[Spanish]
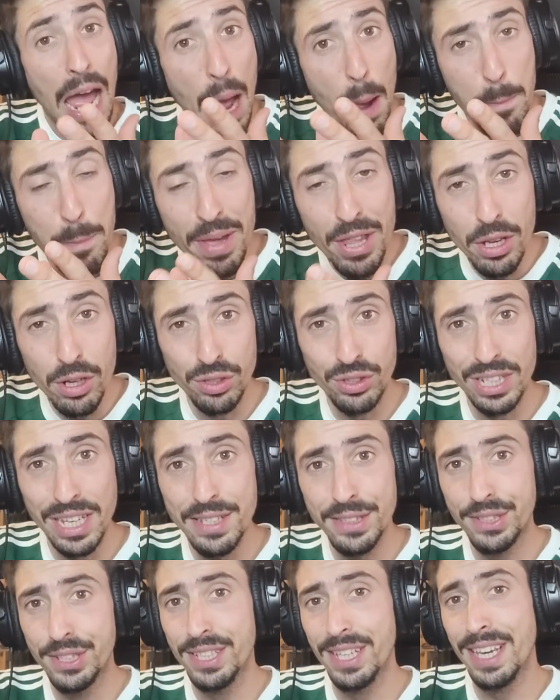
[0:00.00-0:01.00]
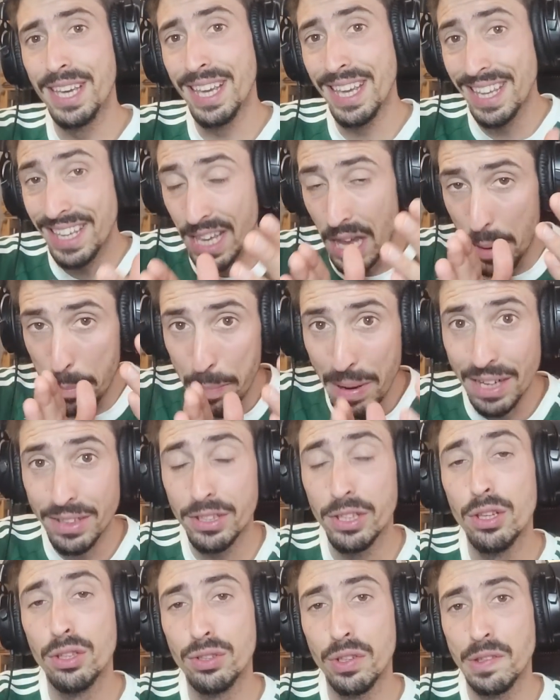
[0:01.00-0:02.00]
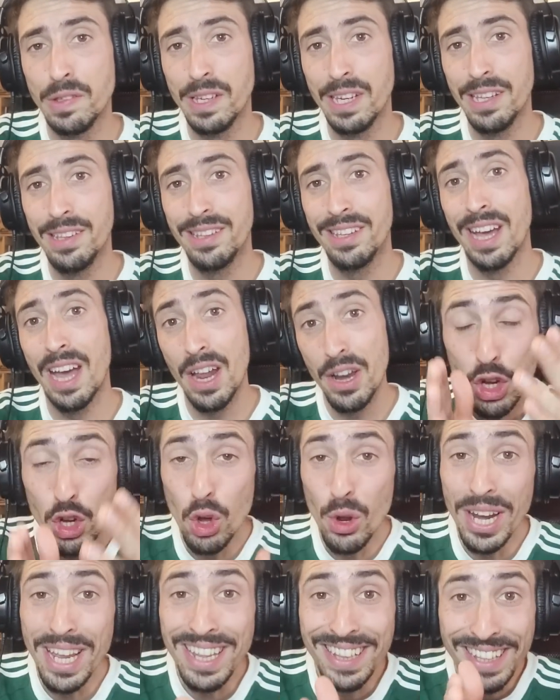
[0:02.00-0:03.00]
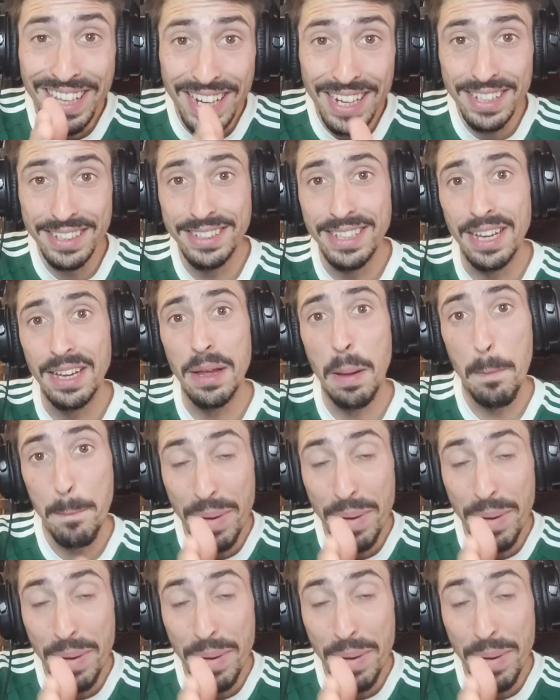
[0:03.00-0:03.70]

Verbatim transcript: A Pedro Sánchez y al Partido Socialista no le interesan